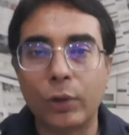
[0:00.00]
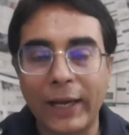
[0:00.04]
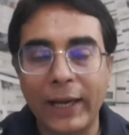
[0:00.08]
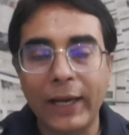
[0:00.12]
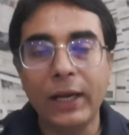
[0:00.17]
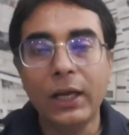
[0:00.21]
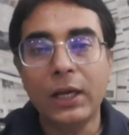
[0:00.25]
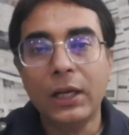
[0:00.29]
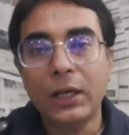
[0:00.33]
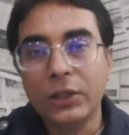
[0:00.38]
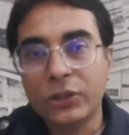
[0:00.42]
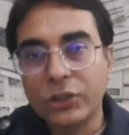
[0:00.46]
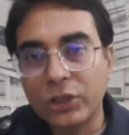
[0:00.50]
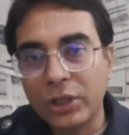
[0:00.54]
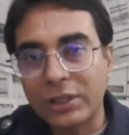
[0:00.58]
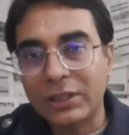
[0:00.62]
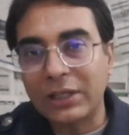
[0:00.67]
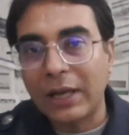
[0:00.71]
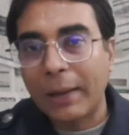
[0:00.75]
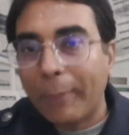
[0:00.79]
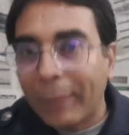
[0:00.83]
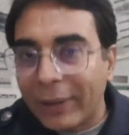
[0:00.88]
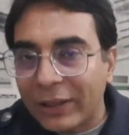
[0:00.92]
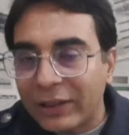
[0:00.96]
जो है
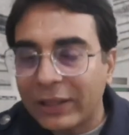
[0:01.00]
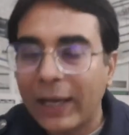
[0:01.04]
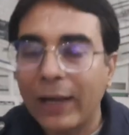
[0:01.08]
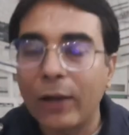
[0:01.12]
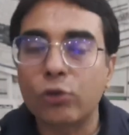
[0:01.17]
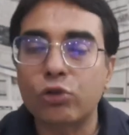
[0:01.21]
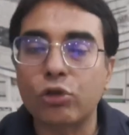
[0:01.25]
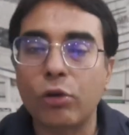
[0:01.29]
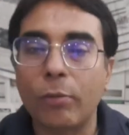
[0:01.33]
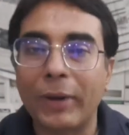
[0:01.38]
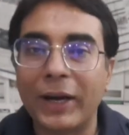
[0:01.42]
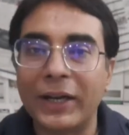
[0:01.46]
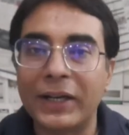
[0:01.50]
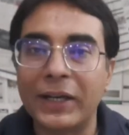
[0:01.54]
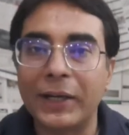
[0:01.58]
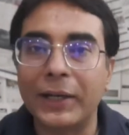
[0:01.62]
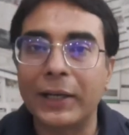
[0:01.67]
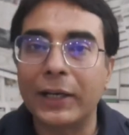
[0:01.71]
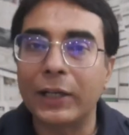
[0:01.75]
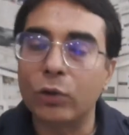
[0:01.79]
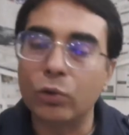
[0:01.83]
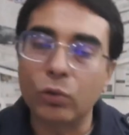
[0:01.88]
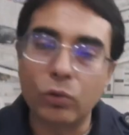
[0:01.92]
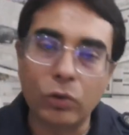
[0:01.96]
जिसका बनता है उसको
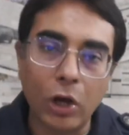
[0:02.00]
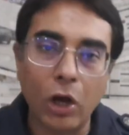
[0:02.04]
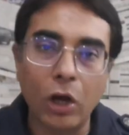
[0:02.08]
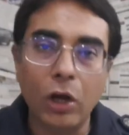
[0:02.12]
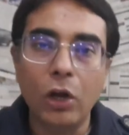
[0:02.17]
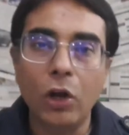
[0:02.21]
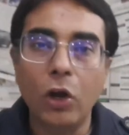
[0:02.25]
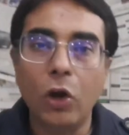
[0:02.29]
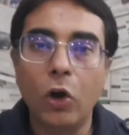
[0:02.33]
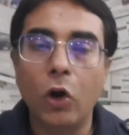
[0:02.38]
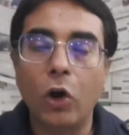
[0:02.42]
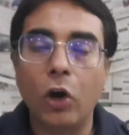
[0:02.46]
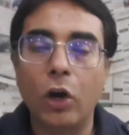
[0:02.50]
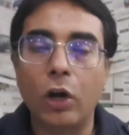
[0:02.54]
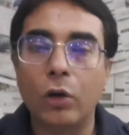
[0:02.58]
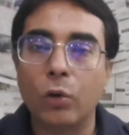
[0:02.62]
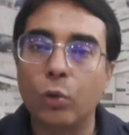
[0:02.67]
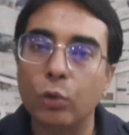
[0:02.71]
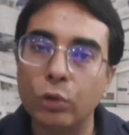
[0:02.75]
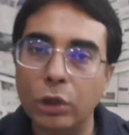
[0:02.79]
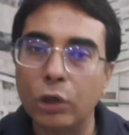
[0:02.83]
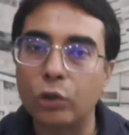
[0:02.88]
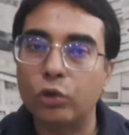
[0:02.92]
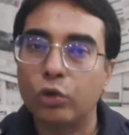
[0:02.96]
मैंडेट नहीं दूंगा और
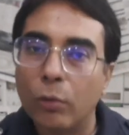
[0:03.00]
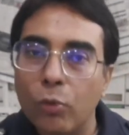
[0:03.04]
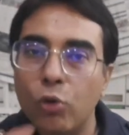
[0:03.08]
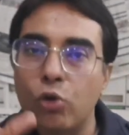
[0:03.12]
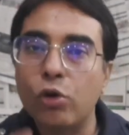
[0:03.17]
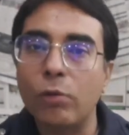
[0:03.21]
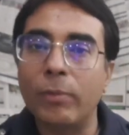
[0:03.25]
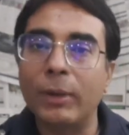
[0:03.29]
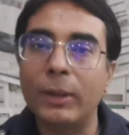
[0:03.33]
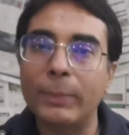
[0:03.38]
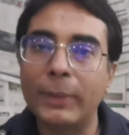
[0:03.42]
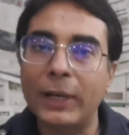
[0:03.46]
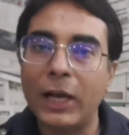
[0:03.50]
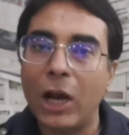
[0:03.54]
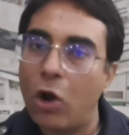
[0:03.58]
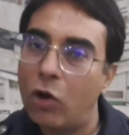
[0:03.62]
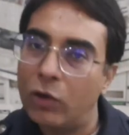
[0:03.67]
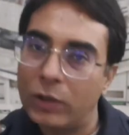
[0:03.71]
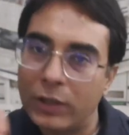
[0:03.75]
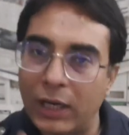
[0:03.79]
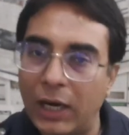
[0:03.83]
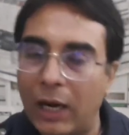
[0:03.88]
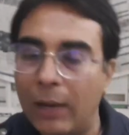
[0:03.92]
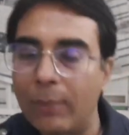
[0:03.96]
उधर तुम हुकूमत
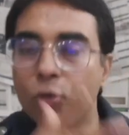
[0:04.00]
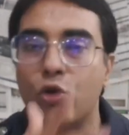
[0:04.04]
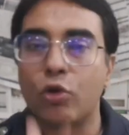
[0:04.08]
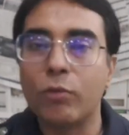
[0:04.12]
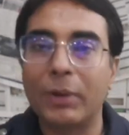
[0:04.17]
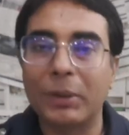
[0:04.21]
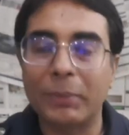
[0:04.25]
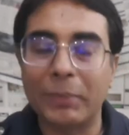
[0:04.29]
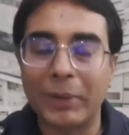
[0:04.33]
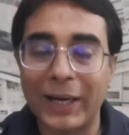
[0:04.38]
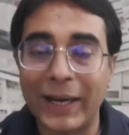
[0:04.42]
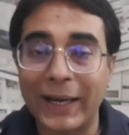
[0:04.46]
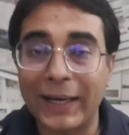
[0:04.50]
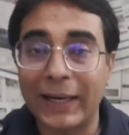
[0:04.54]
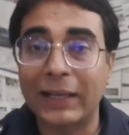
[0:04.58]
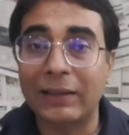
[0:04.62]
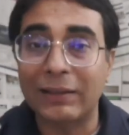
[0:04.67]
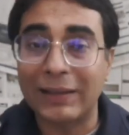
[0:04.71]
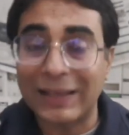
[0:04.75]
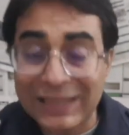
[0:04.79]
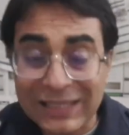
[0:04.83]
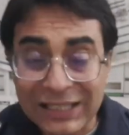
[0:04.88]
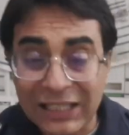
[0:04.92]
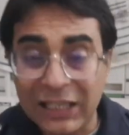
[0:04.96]
बनाओ इधर हम हुकूमत बनाएंगे
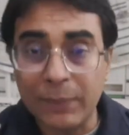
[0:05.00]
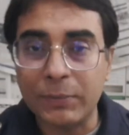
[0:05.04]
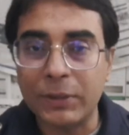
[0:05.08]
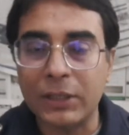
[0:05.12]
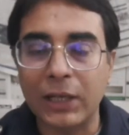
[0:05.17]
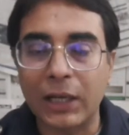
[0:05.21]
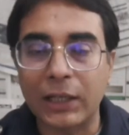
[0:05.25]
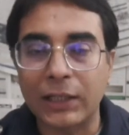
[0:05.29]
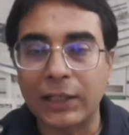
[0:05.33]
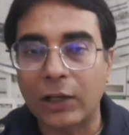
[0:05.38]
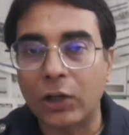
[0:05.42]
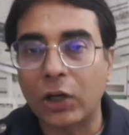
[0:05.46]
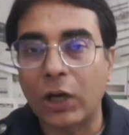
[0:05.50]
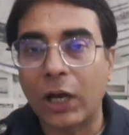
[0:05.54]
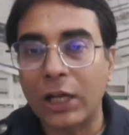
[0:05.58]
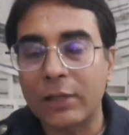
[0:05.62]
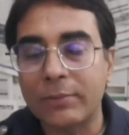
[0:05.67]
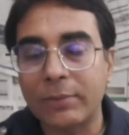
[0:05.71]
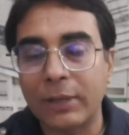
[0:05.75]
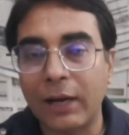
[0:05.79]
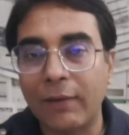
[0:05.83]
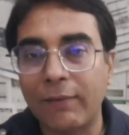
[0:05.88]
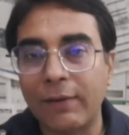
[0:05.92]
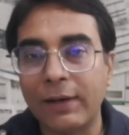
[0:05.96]
तकसीम किया था और
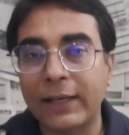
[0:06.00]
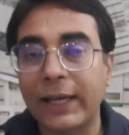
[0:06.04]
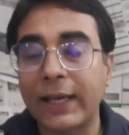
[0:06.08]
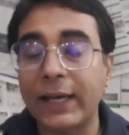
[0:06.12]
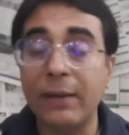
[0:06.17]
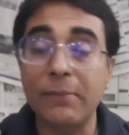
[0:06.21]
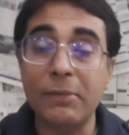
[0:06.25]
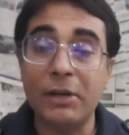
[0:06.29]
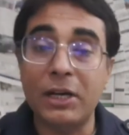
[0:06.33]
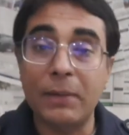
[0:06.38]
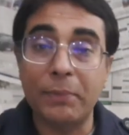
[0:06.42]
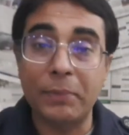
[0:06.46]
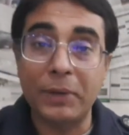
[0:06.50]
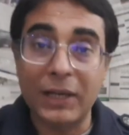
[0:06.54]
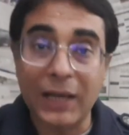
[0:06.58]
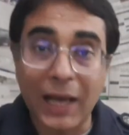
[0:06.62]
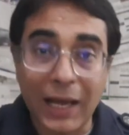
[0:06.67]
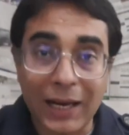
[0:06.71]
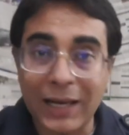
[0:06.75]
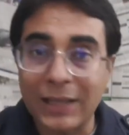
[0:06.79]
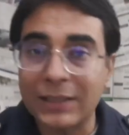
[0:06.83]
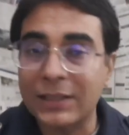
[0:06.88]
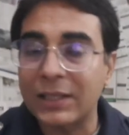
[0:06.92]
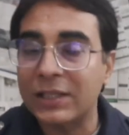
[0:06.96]
आज बिलावल कह रहे हैं मैंने अपने
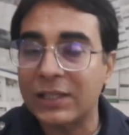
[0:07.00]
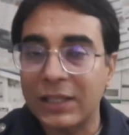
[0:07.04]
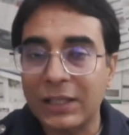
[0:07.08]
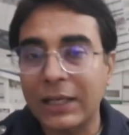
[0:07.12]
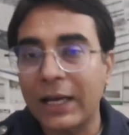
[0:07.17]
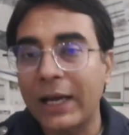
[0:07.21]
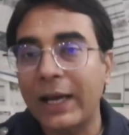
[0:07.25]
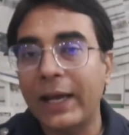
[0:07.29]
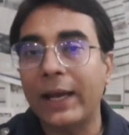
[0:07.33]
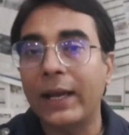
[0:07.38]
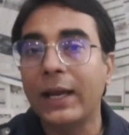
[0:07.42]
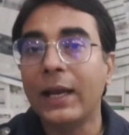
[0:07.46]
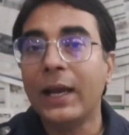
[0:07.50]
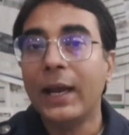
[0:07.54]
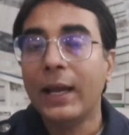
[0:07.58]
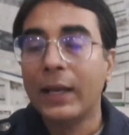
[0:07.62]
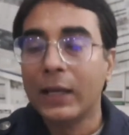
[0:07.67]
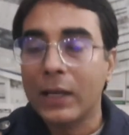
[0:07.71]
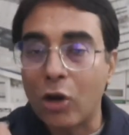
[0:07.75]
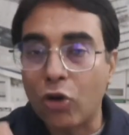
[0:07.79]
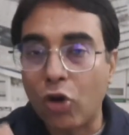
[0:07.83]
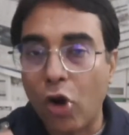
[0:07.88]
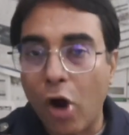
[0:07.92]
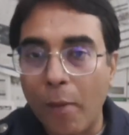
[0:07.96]
नाना से सीखा है
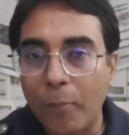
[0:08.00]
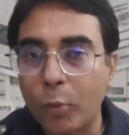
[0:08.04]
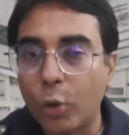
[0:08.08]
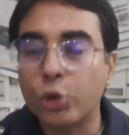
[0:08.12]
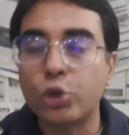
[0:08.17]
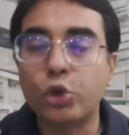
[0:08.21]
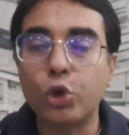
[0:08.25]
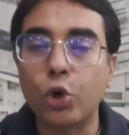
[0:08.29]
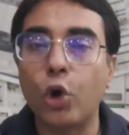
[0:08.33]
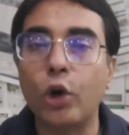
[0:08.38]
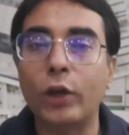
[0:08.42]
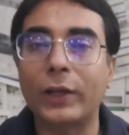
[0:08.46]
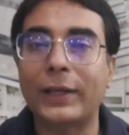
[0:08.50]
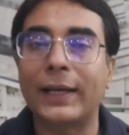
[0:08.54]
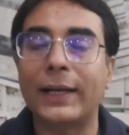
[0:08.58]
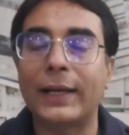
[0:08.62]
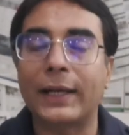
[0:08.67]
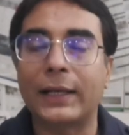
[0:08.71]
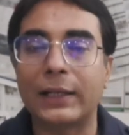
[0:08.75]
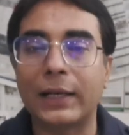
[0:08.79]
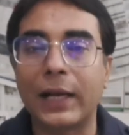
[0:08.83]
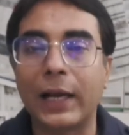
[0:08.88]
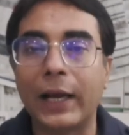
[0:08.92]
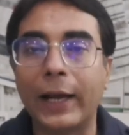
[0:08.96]
कि कौम को जोड़ के
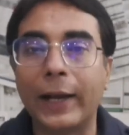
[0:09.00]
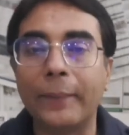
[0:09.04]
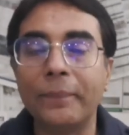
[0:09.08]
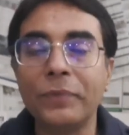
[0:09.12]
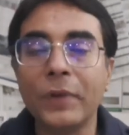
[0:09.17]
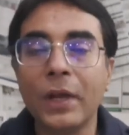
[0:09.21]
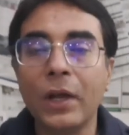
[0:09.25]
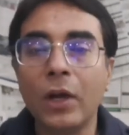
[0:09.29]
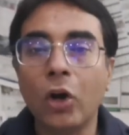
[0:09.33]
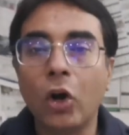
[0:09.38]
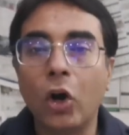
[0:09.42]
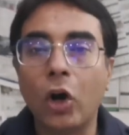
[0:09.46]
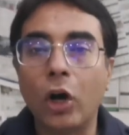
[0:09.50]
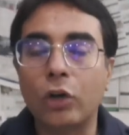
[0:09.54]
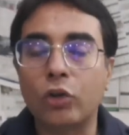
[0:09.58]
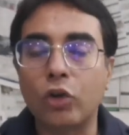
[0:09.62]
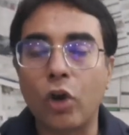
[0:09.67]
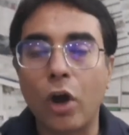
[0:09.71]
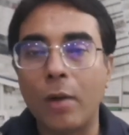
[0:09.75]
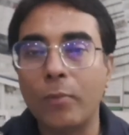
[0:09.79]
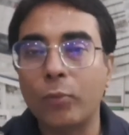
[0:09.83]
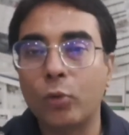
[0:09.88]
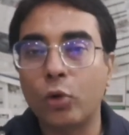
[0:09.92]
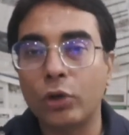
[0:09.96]
रखना है और
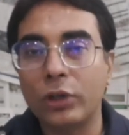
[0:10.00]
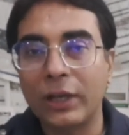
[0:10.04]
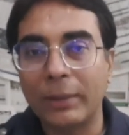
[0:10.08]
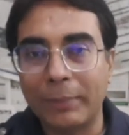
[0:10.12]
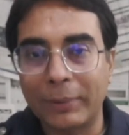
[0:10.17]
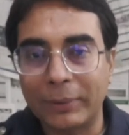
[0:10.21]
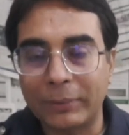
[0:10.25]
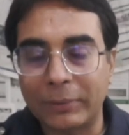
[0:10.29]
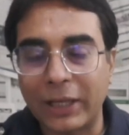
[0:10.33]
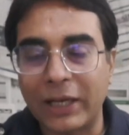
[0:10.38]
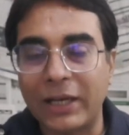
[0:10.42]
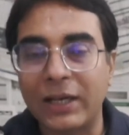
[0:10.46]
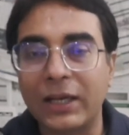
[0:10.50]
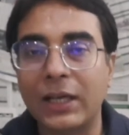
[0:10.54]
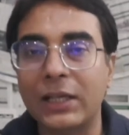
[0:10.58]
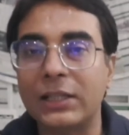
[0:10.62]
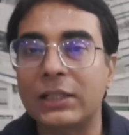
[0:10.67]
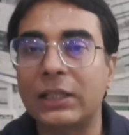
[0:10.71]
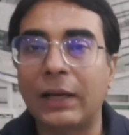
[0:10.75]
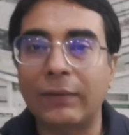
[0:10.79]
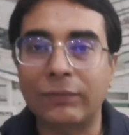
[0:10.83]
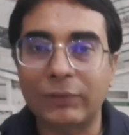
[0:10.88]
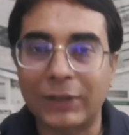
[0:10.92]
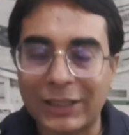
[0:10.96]
कौम को यह तहरीक
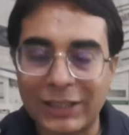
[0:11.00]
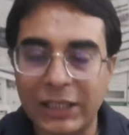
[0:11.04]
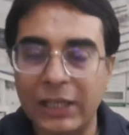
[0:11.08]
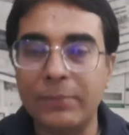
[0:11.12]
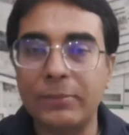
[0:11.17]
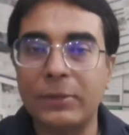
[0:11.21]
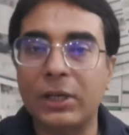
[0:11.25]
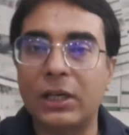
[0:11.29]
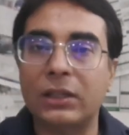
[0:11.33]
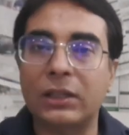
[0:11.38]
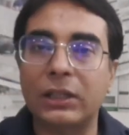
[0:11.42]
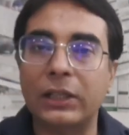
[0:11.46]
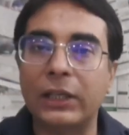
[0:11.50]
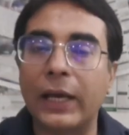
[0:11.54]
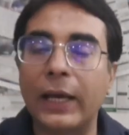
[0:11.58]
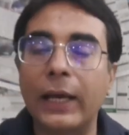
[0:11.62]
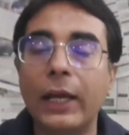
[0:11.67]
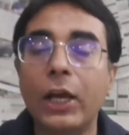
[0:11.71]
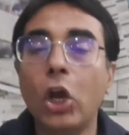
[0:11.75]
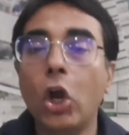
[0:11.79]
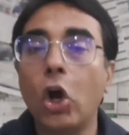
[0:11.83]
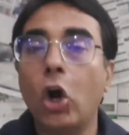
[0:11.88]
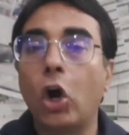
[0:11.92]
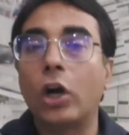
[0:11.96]
इंसाफ तकसीम करती
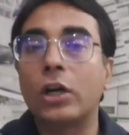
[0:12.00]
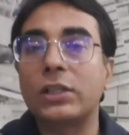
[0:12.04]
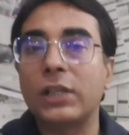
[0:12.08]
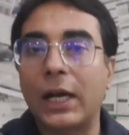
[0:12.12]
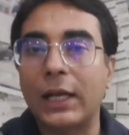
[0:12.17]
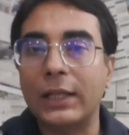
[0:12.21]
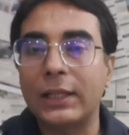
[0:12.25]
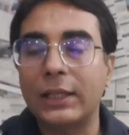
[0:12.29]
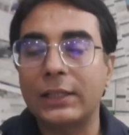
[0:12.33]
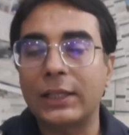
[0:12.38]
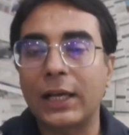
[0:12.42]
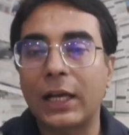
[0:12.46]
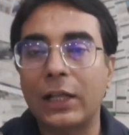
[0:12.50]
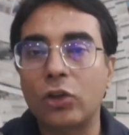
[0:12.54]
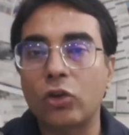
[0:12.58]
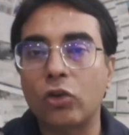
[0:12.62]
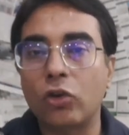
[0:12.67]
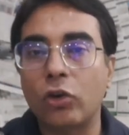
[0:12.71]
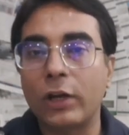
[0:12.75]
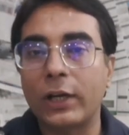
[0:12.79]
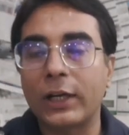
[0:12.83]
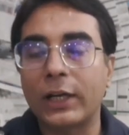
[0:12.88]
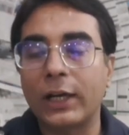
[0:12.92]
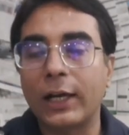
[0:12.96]
है और साथ ही साथ
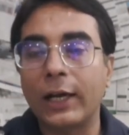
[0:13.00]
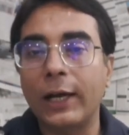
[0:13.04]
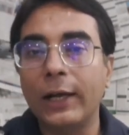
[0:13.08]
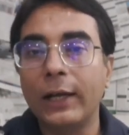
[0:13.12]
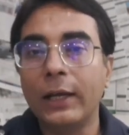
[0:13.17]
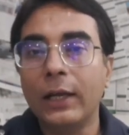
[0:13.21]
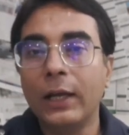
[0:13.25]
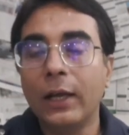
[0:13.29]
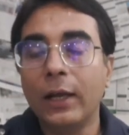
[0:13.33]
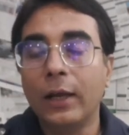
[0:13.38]
उन्होंने कहा